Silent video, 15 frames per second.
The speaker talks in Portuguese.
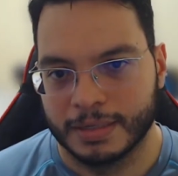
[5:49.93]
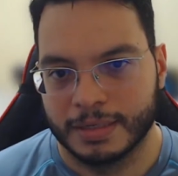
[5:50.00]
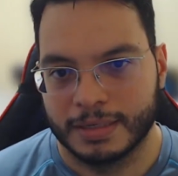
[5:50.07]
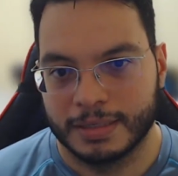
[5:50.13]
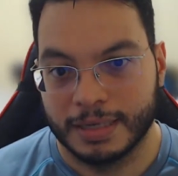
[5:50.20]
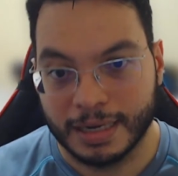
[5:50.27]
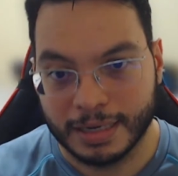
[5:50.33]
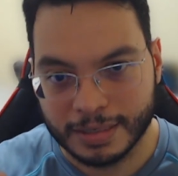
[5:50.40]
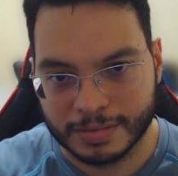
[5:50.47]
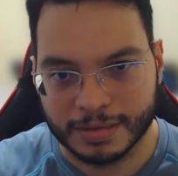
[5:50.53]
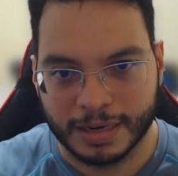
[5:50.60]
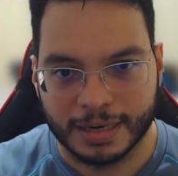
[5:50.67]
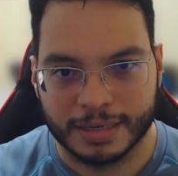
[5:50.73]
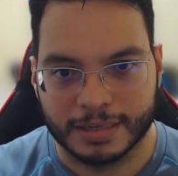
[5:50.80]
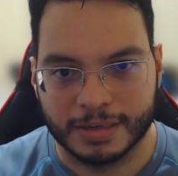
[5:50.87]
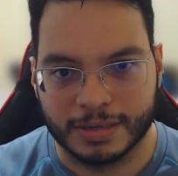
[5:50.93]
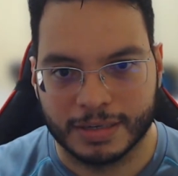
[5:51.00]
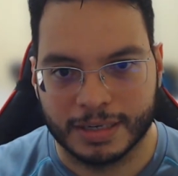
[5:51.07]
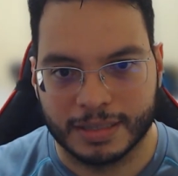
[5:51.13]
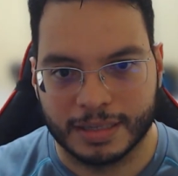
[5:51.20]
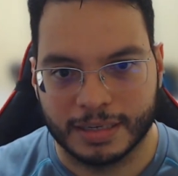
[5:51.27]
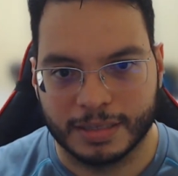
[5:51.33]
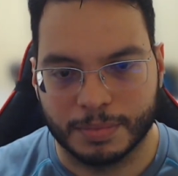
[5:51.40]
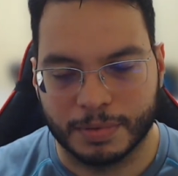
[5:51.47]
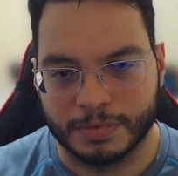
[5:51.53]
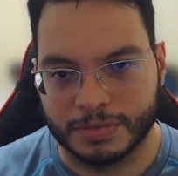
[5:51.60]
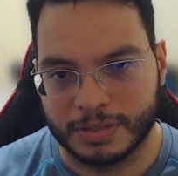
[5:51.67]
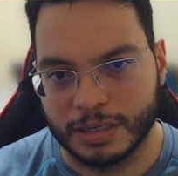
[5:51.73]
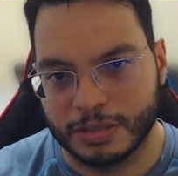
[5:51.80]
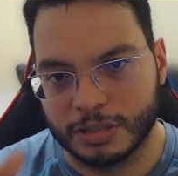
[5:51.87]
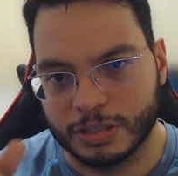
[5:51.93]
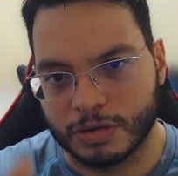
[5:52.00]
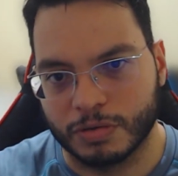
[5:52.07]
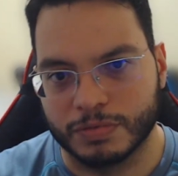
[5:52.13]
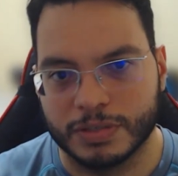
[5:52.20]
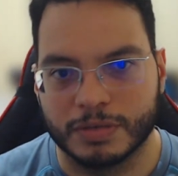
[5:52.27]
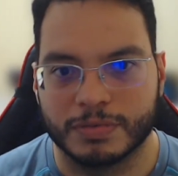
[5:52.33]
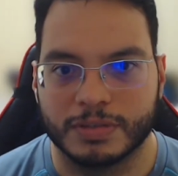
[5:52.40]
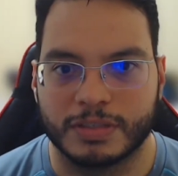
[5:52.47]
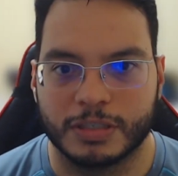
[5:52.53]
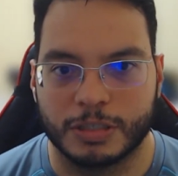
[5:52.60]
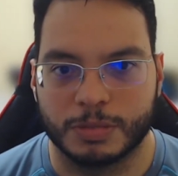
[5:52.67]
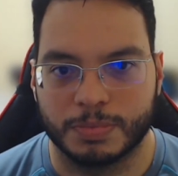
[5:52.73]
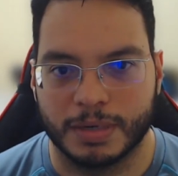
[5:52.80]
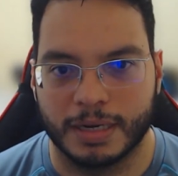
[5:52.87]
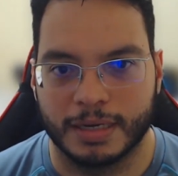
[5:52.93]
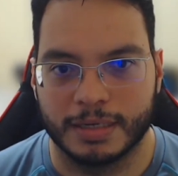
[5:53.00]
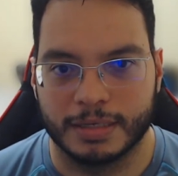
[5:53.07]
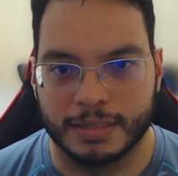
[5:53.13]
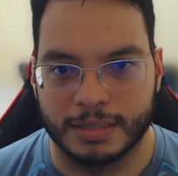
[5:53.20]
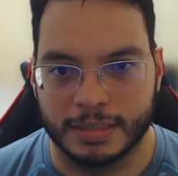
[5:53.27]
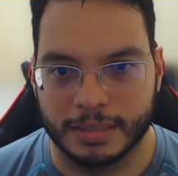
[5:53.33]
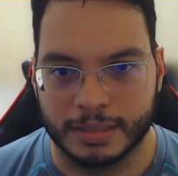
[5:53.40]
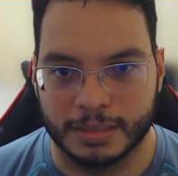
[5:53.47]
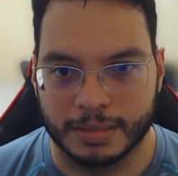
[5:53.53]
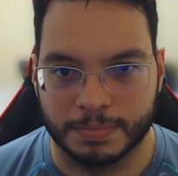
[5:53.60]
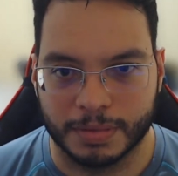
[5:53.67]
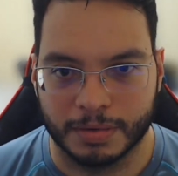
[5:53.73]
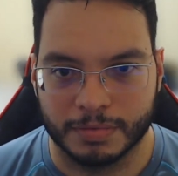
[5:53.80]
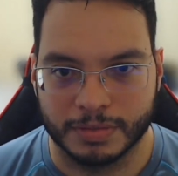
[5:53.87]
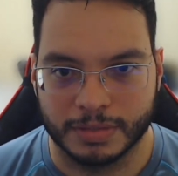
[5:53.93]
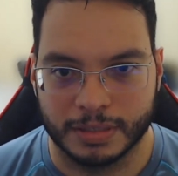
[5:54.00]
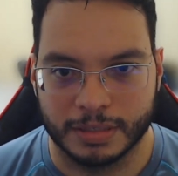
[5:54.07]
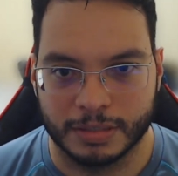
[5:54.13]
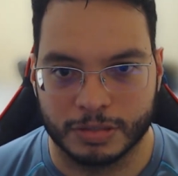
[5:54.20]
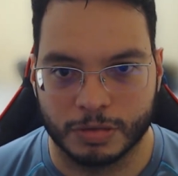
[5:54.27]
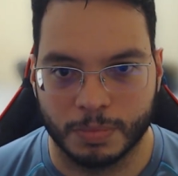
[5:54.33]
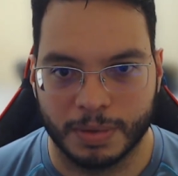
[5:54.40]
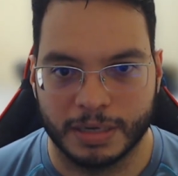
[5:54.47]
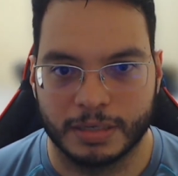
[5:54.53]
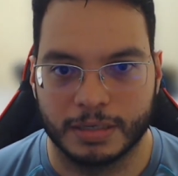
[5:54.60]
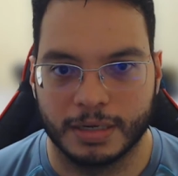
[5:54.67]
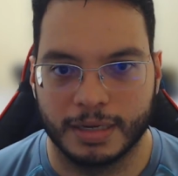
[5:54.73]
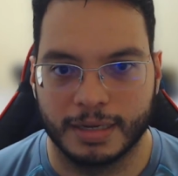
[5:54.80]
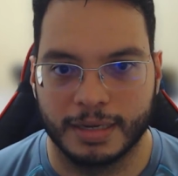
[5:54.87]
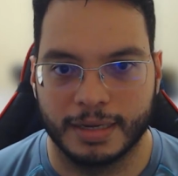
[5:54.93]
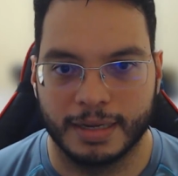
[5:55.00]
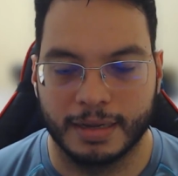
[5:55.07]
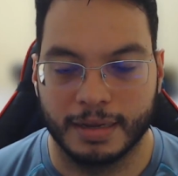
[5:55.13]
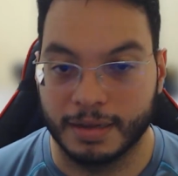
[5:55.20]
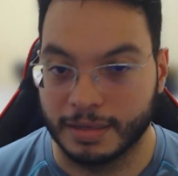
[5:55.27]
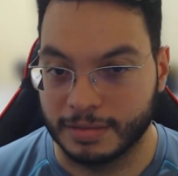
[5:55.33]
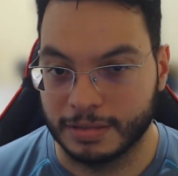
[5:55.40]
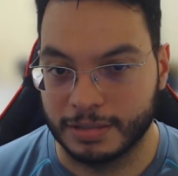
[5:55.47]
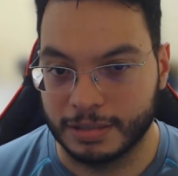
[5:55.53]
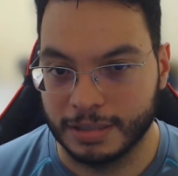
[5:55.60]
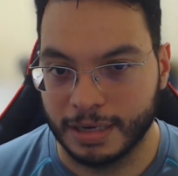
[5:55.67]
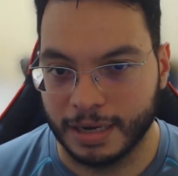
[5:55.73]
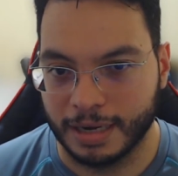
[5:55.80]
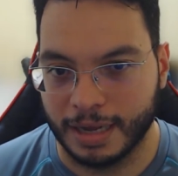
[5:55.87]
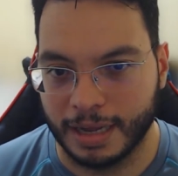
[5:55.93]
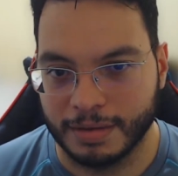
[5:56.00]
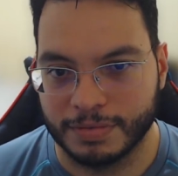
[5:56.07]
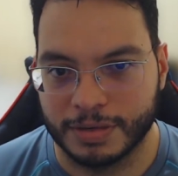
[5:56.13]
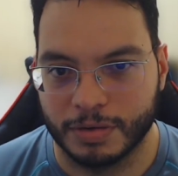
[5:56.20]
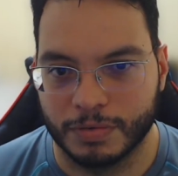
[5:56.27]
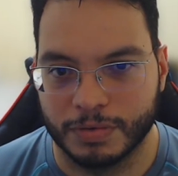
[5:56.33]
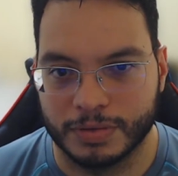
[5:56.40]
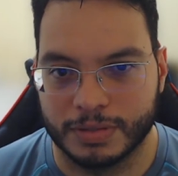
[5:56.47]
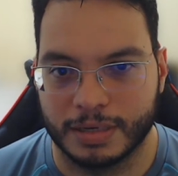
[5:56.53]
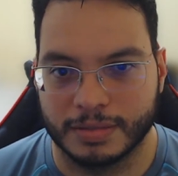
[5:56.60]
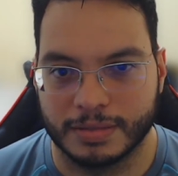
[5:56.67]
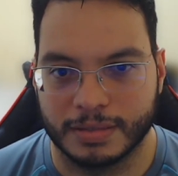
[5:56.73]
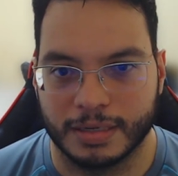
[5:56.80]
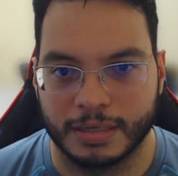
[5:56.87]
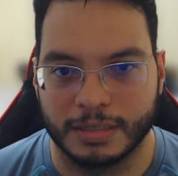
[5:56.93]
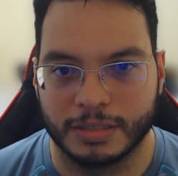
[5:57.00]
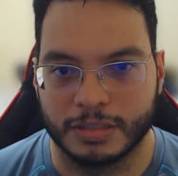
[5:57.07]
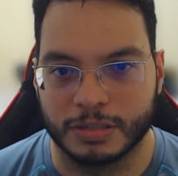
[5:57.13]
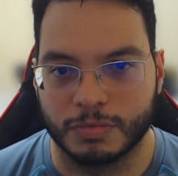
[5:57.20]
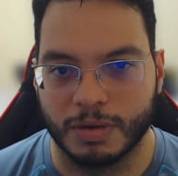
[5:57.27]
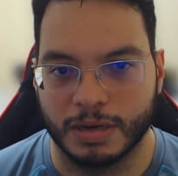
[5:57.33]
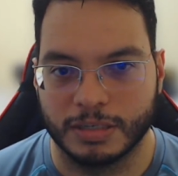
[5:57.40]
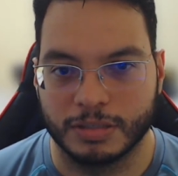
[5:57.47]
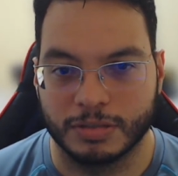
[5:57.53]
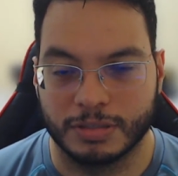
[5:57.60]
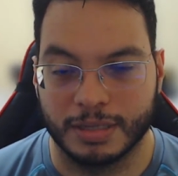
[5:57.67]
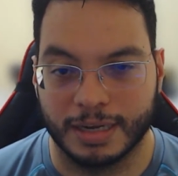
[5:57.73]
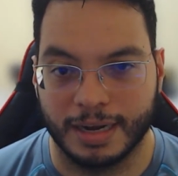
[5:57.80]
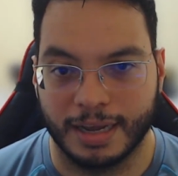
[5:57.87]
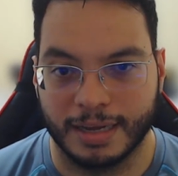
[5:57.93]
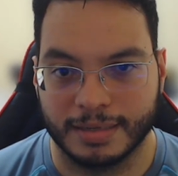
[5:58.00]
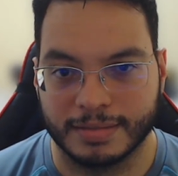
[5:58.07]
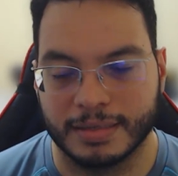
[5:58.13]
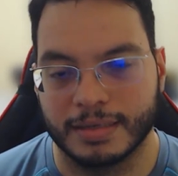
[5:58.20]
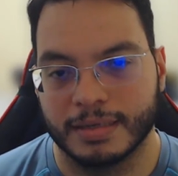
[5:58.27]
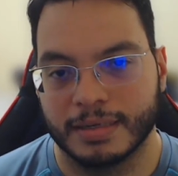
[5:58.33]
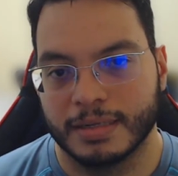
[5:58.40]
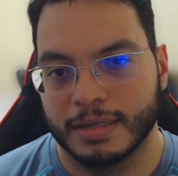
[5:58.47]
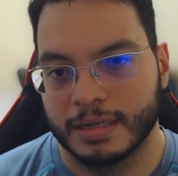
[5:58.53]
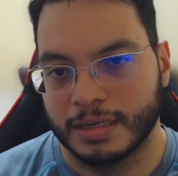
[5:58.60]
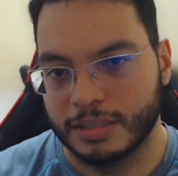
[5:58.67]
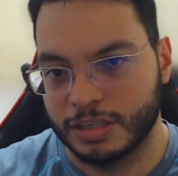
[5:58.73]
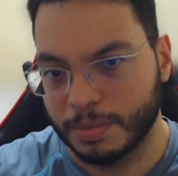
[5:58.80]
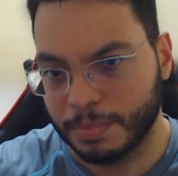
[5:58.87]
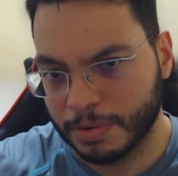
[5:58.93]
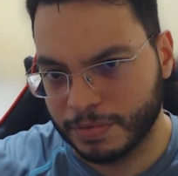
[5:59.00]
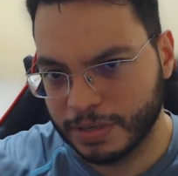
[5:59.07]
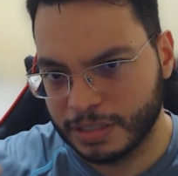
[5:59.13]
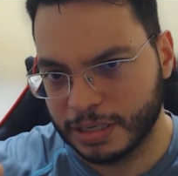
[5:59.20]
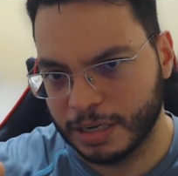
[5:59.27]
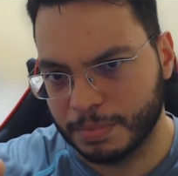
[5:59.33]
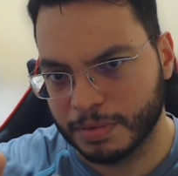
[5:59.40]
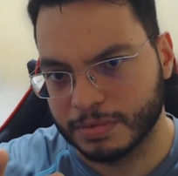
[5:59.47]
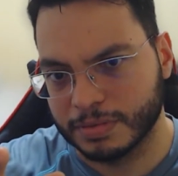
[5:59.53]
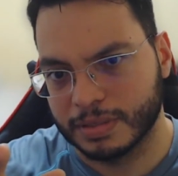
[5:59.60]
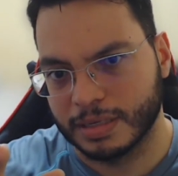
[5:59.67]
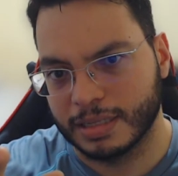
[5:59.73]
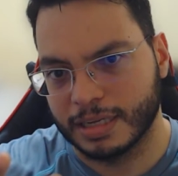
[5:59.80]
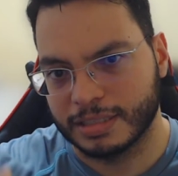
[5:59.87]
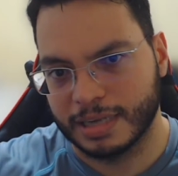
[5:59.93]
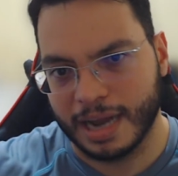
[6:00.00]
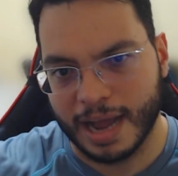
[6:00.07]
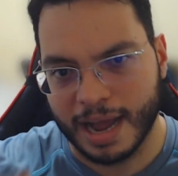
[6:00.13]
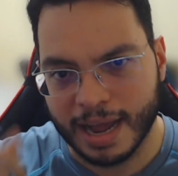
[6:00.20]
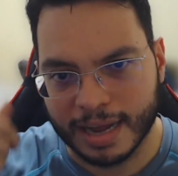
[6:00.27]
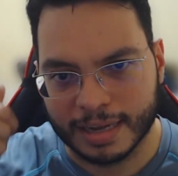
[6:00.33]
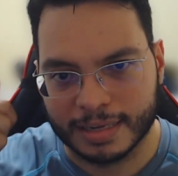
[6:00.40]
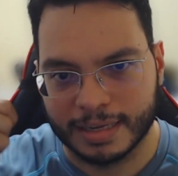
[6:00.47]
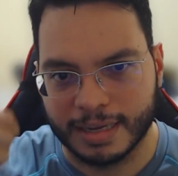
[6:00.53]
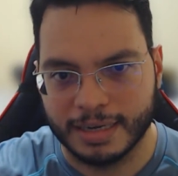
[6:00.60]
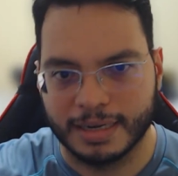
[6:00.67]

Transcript: E era isso, galera, que eu queria trazer para vocês. Já convido vocês para ir para vocês é, assistirem a live que eu vou trazer aí de Guardiões da Galáxia. E já aproveite aí para você deixar ah, aquele